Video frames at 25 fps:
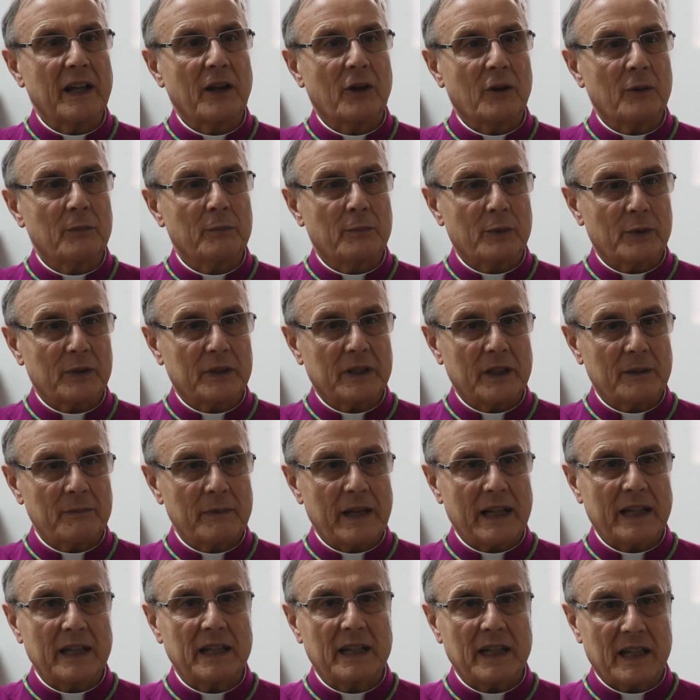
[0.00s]
dei
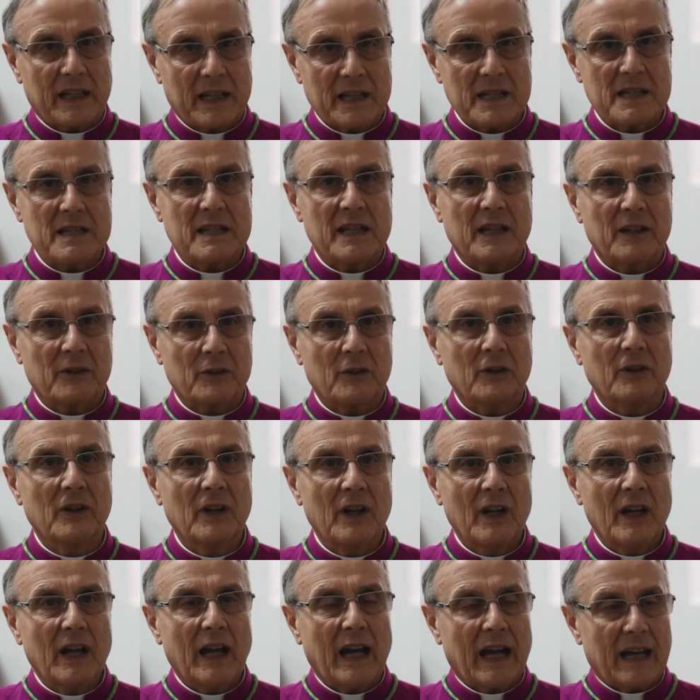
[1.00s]
comportamenti che siano
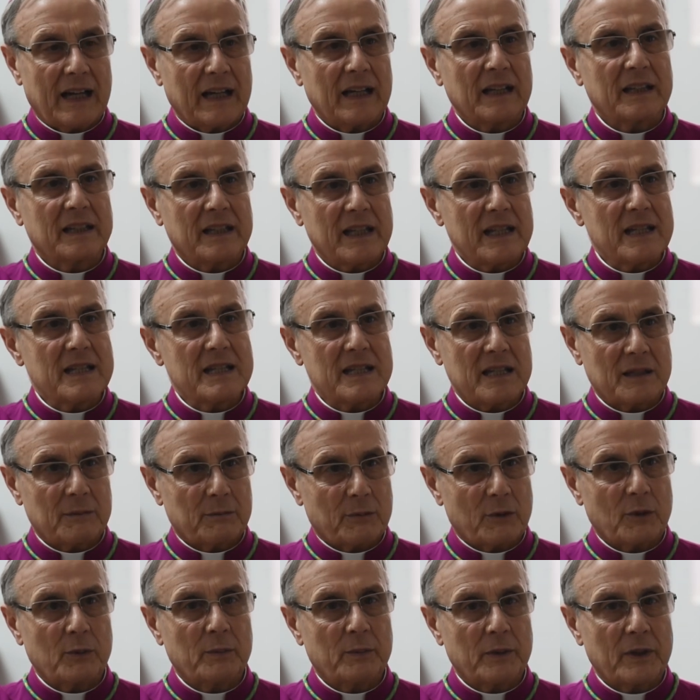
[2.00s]
all'altezza
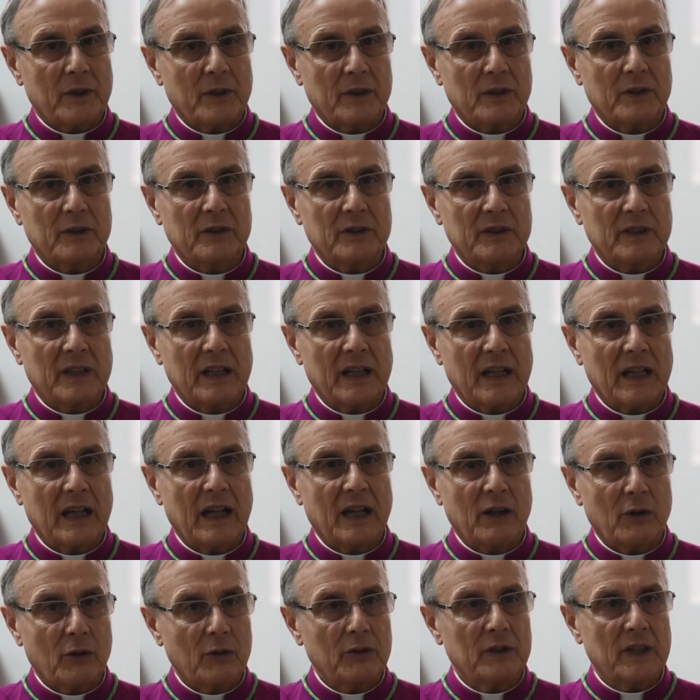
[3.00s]
proprio
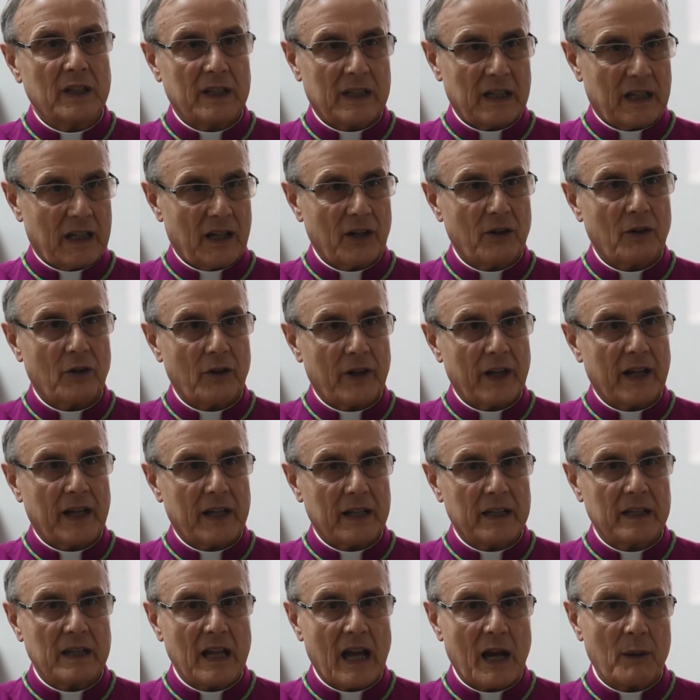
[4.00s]
della lode e della gloria
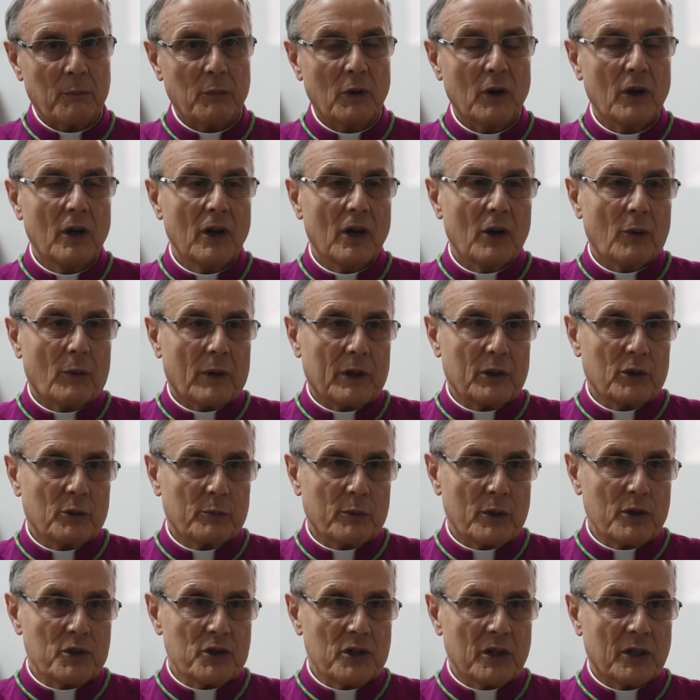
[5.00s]
che diamo. Quando
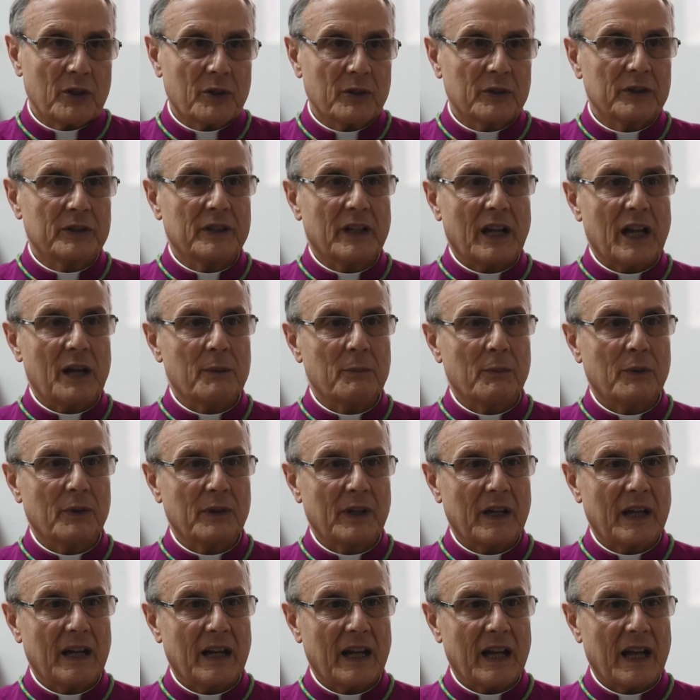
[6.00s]
poi ci incontriamo
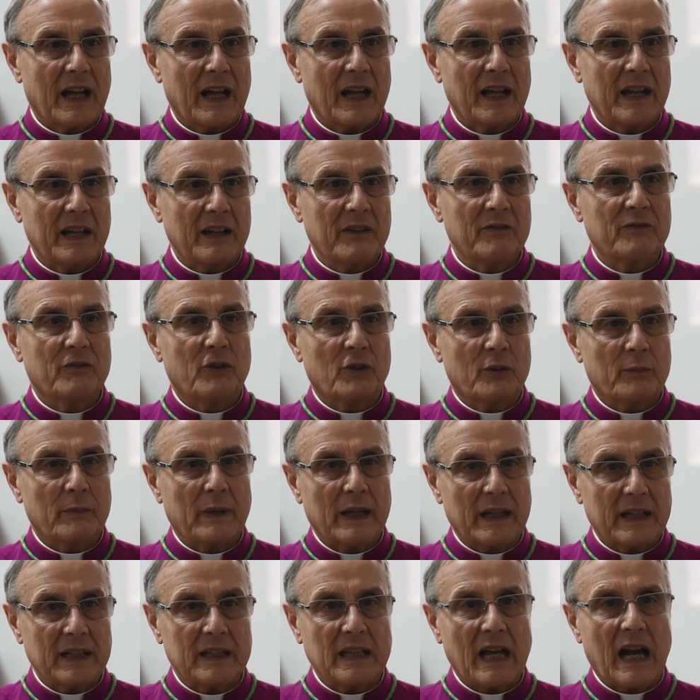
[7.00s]
nella
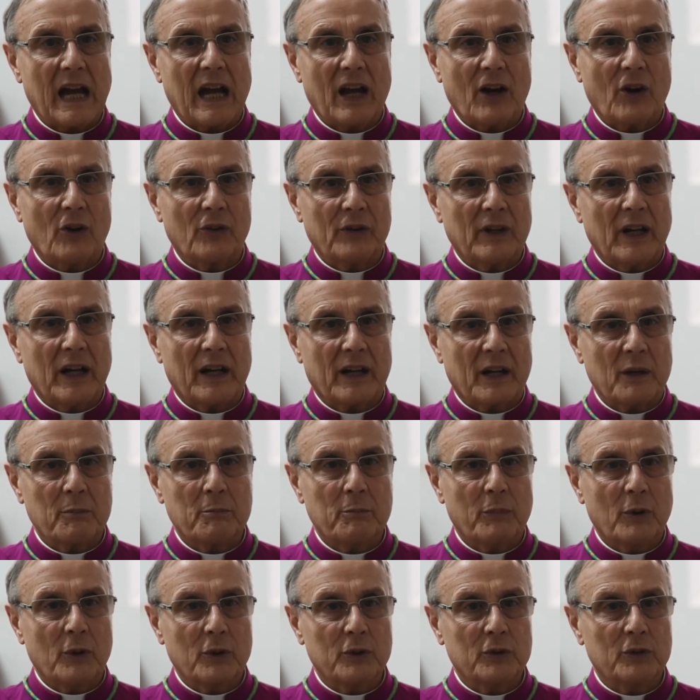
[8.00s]
informalità o nel
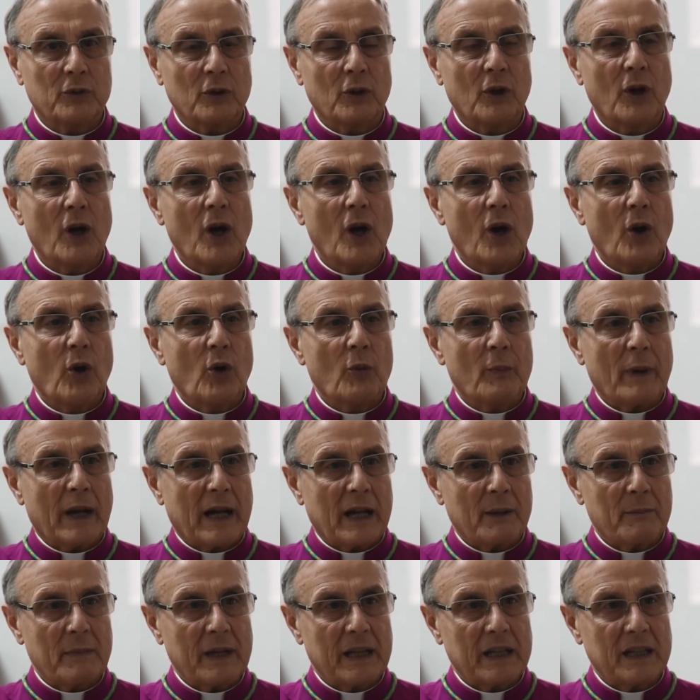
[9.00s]
rapporto
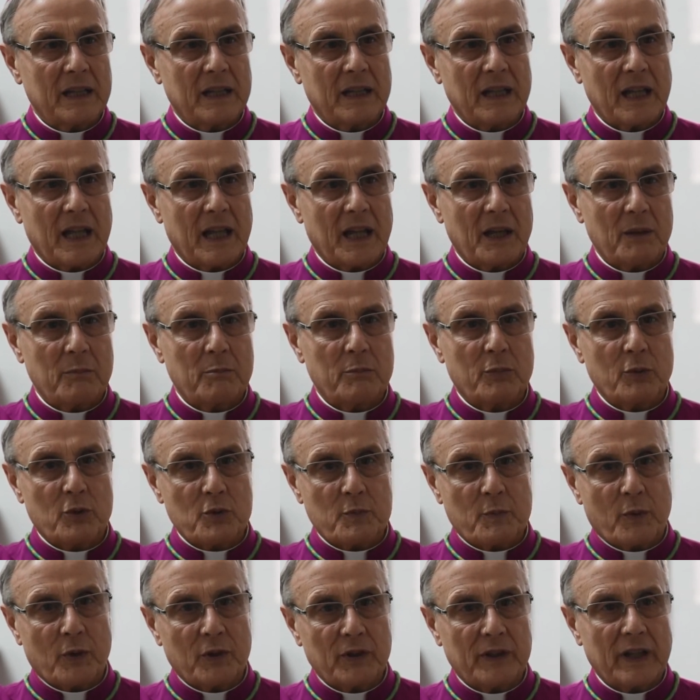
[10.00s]
umanamente più
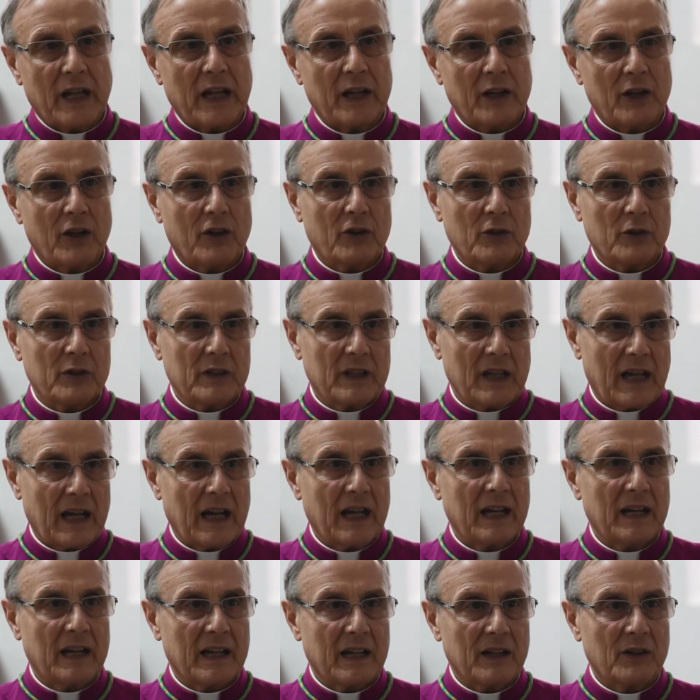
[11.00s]
spontaneo e
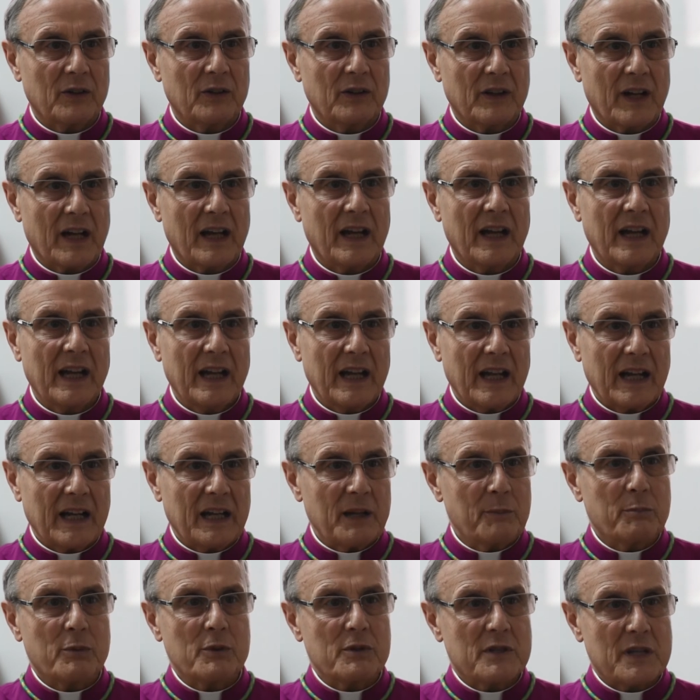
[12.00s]
cordiale, allora
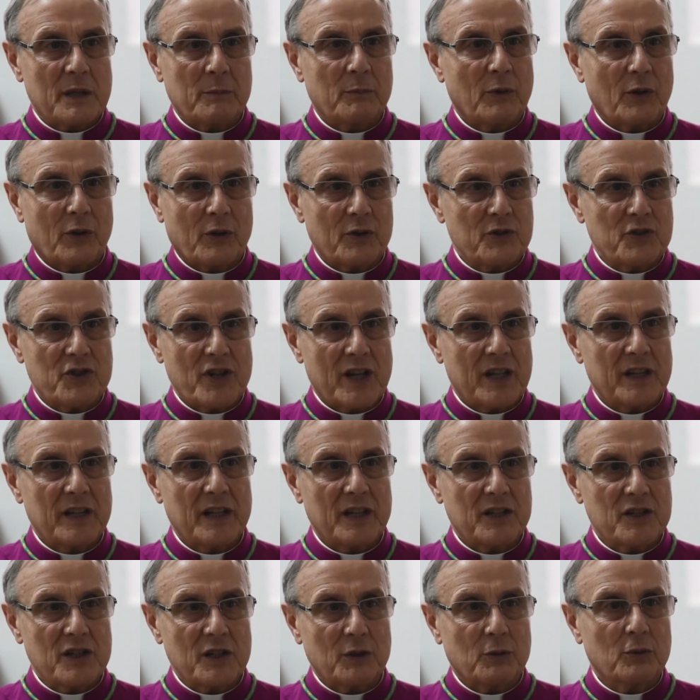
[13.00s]
lì possiamo
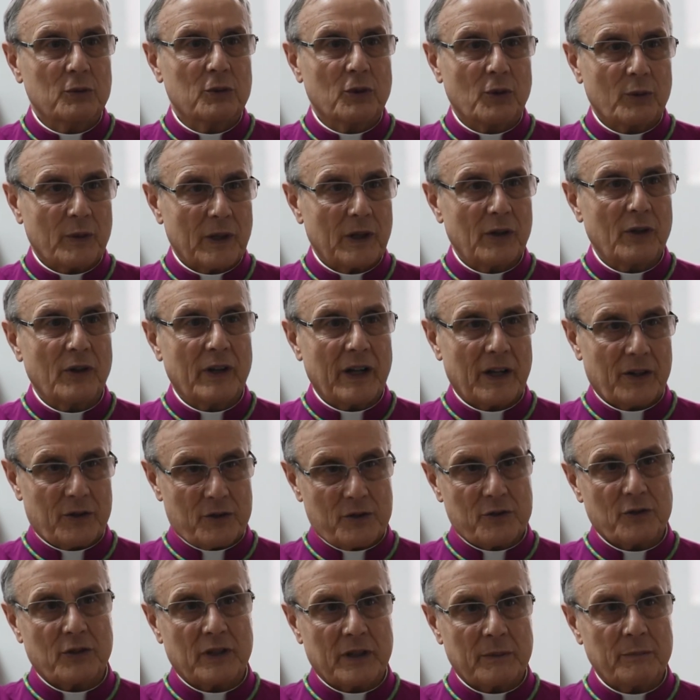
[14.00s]
concederci tutto quello che il
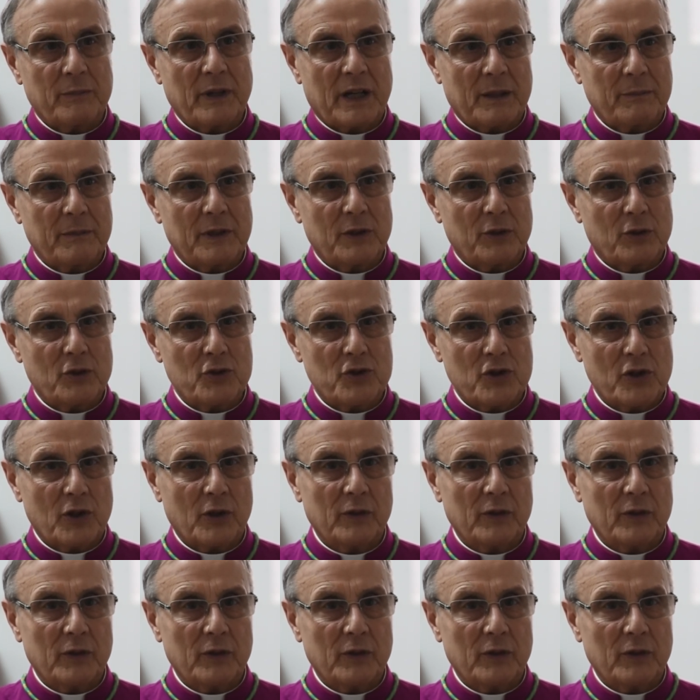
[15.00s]
nostro temperamento ci